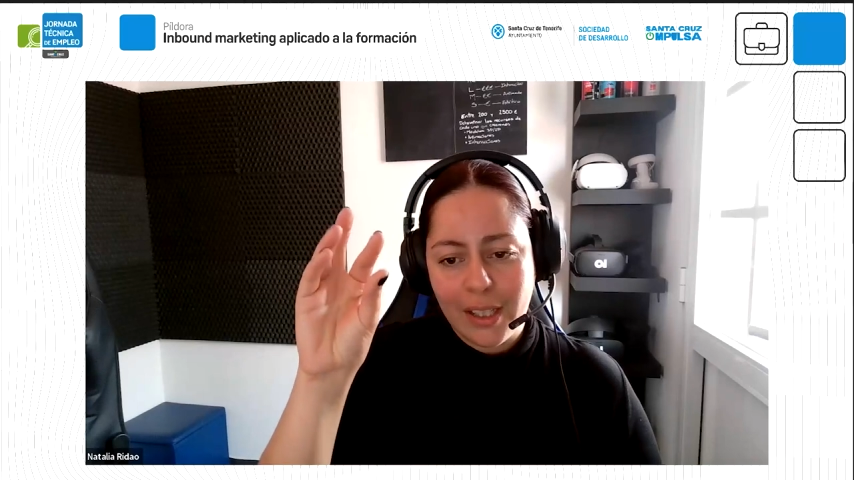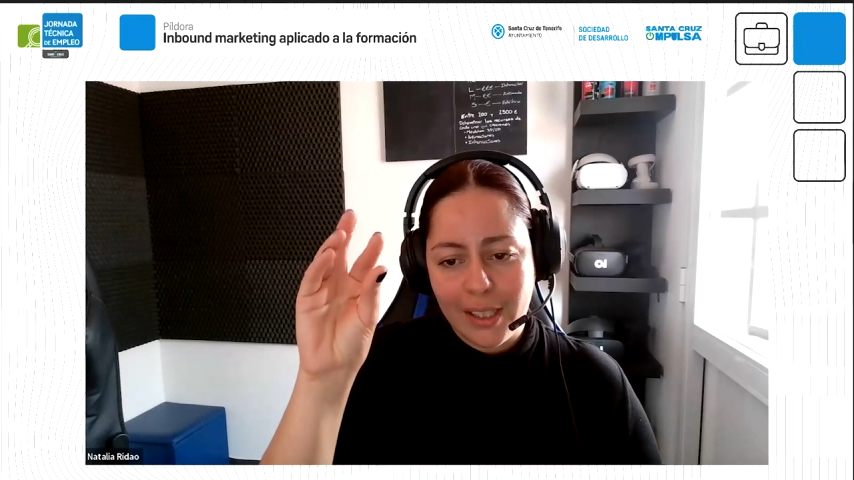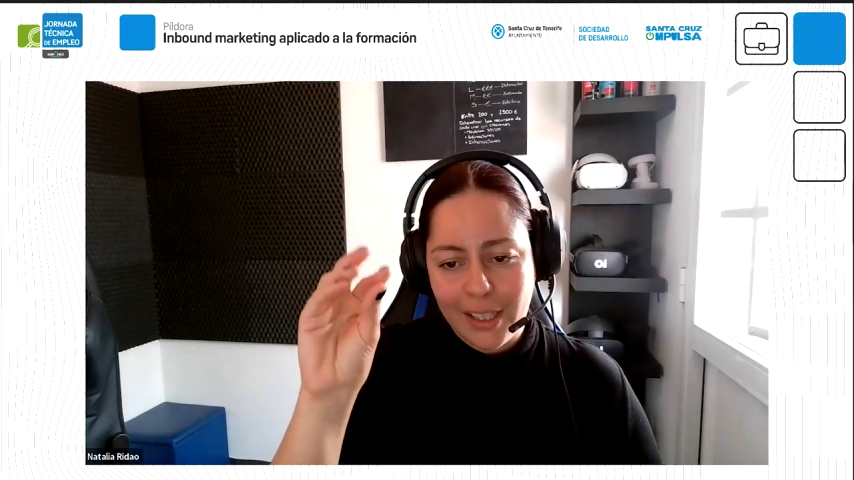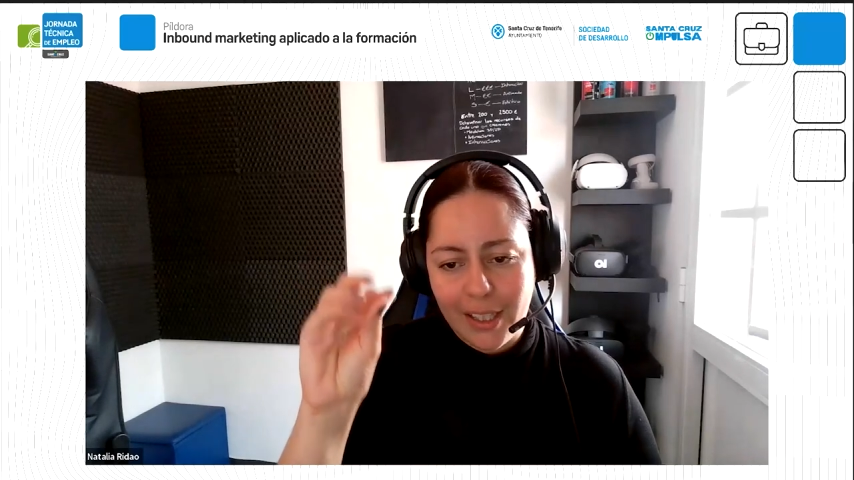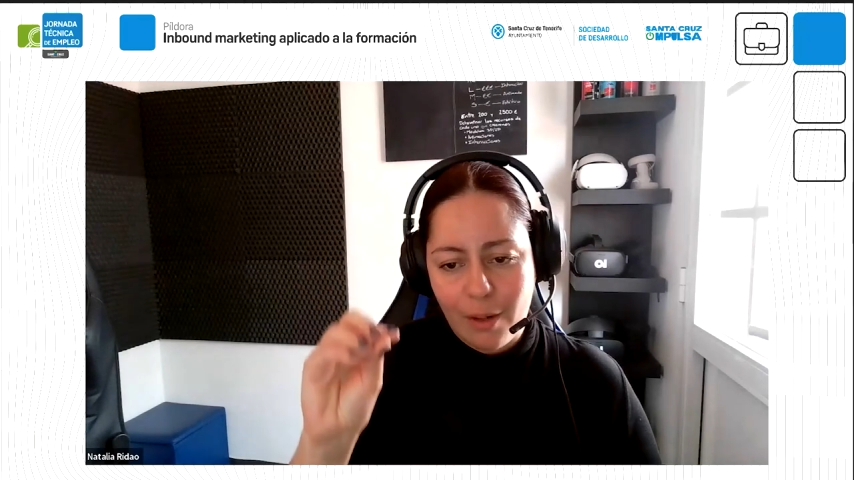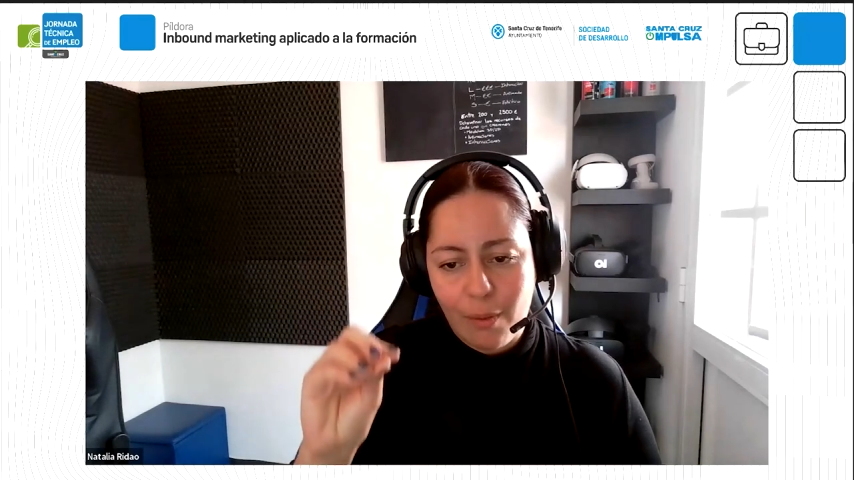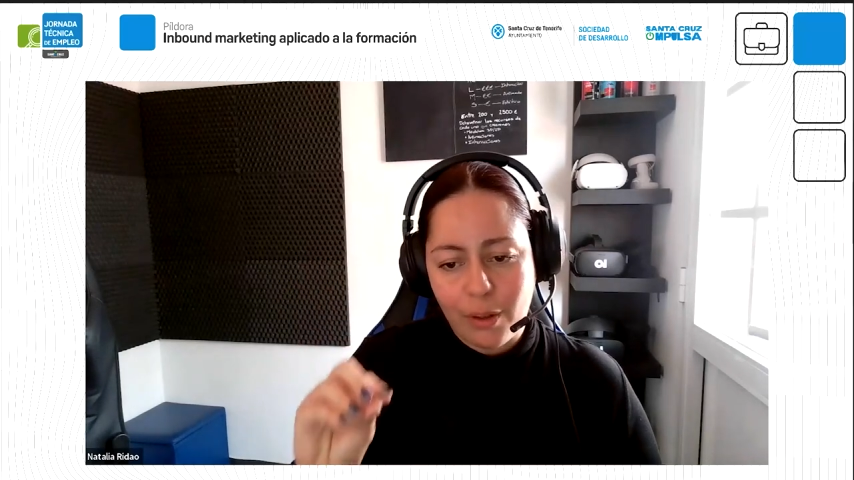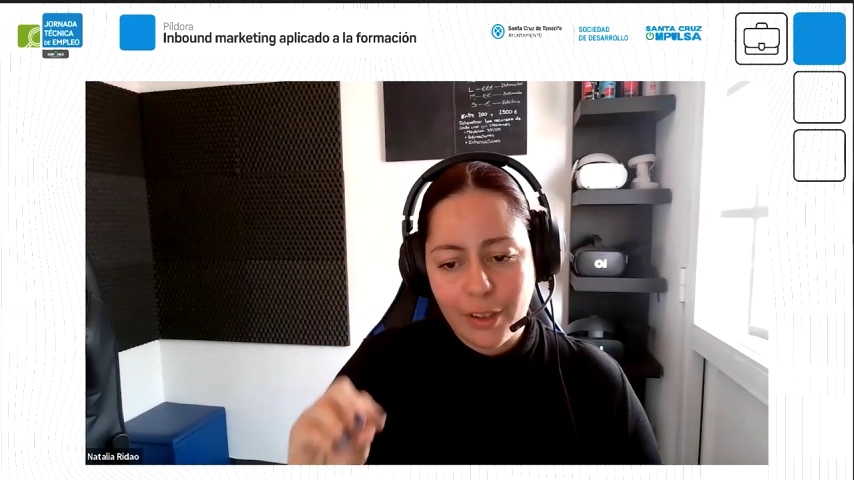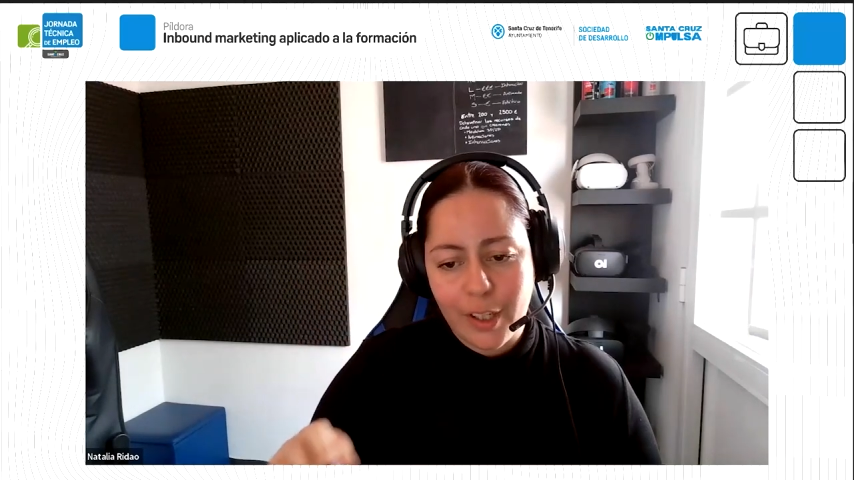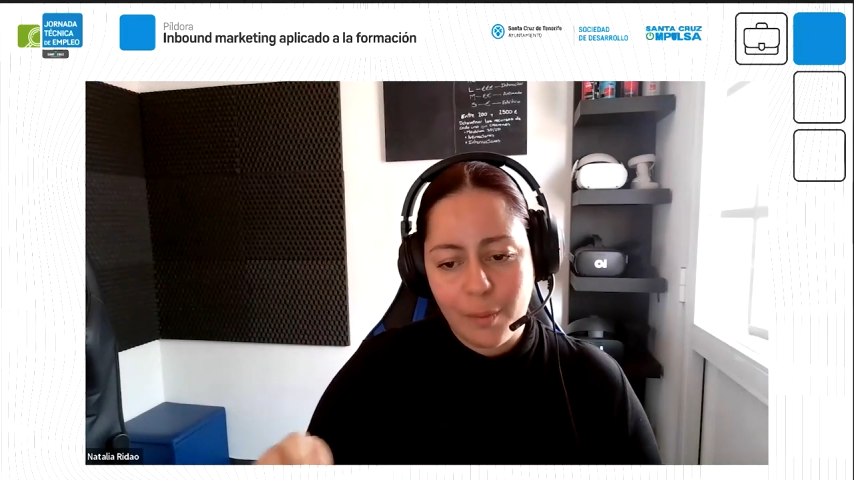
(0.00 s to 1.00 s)
y ya
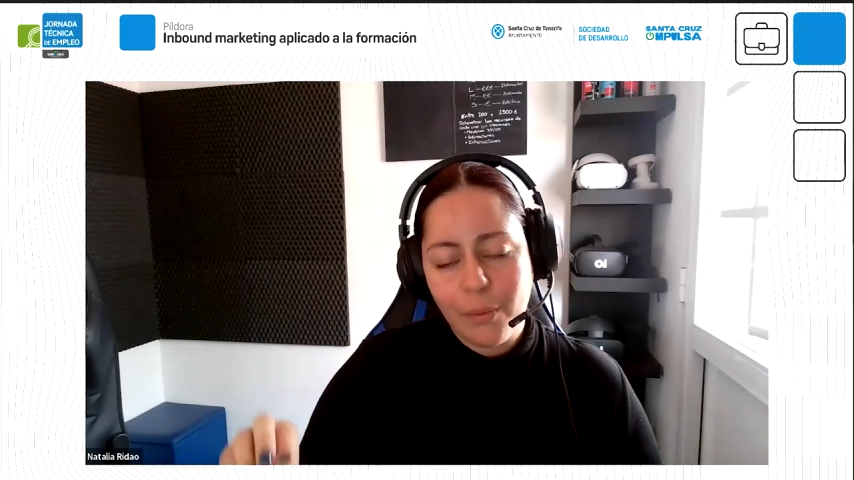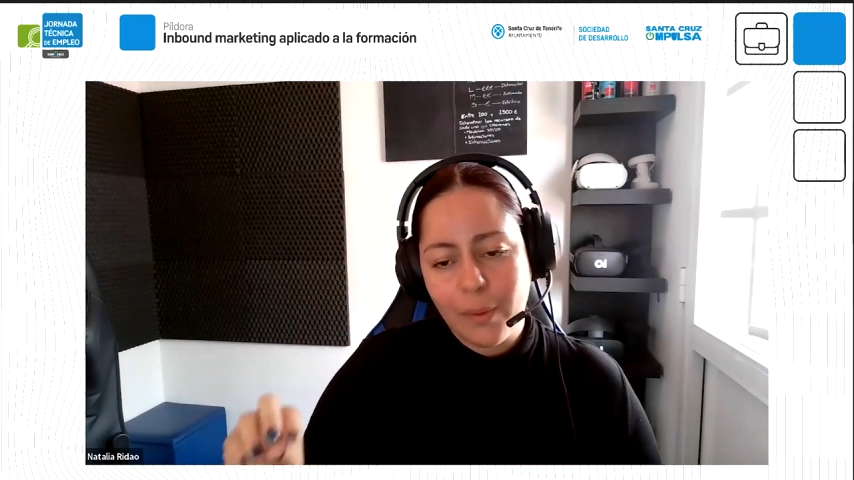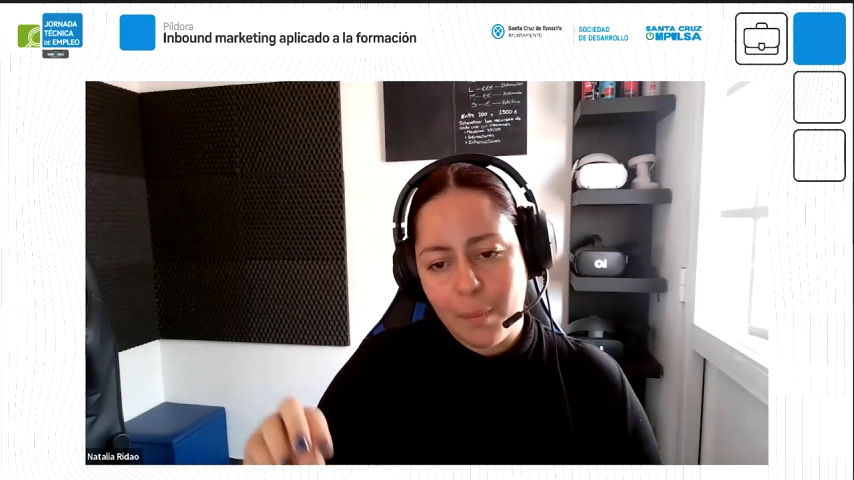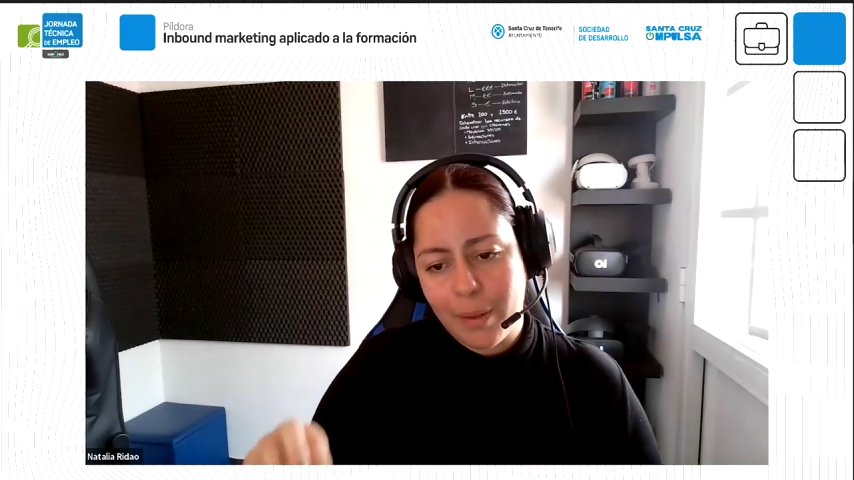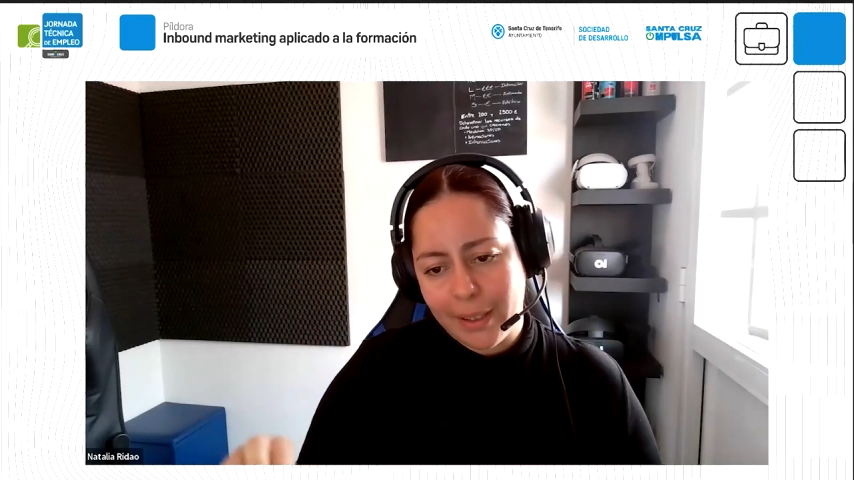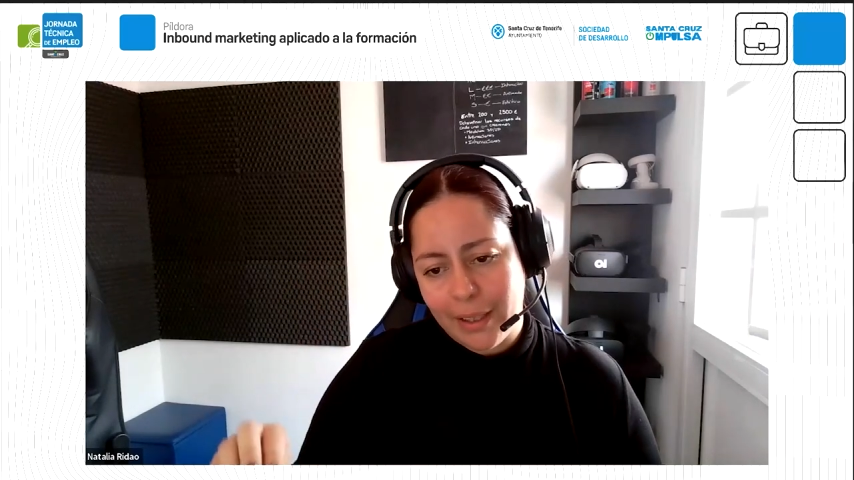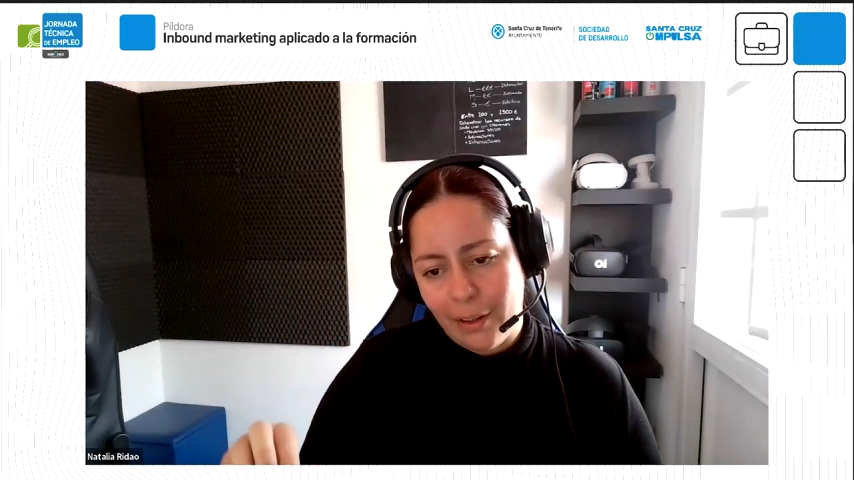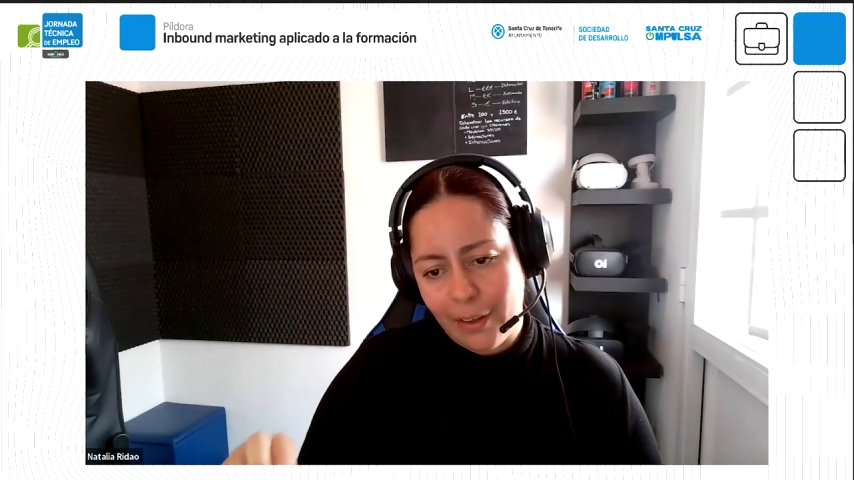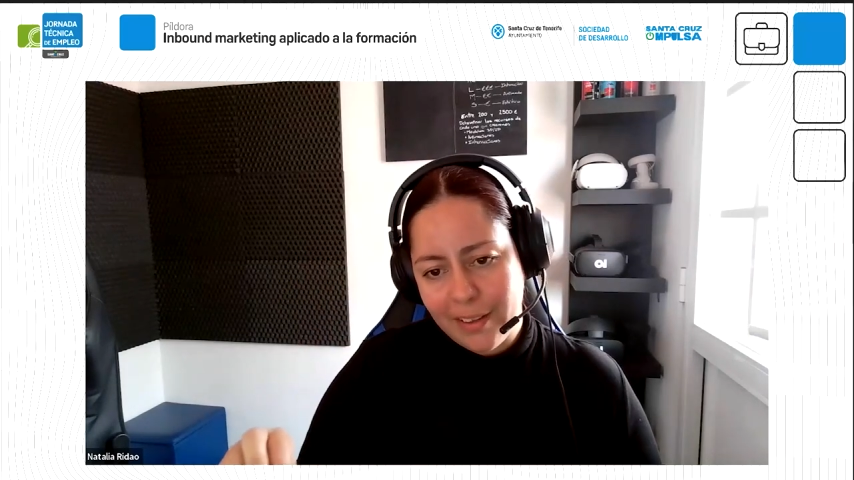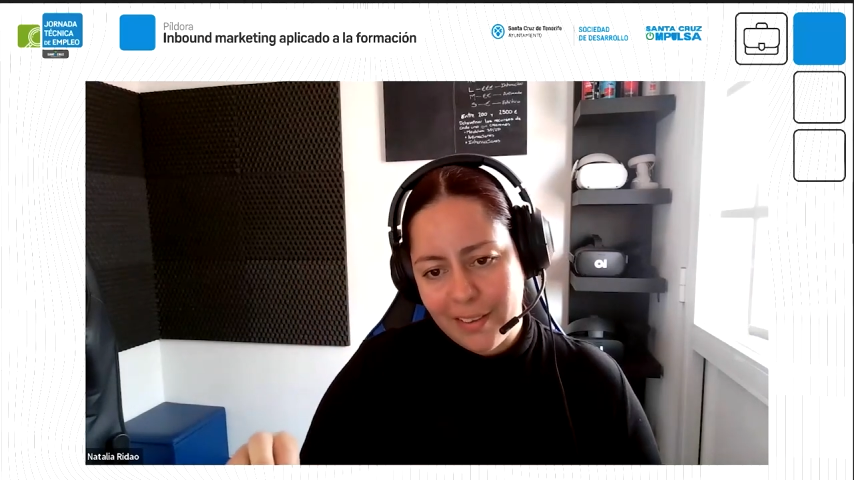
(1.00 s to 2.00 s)
luego tenemos un
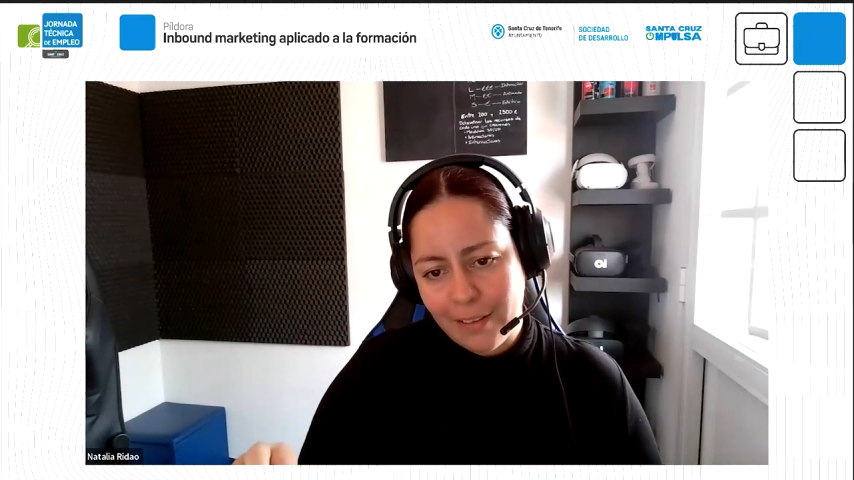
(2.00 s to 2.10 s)
apartado de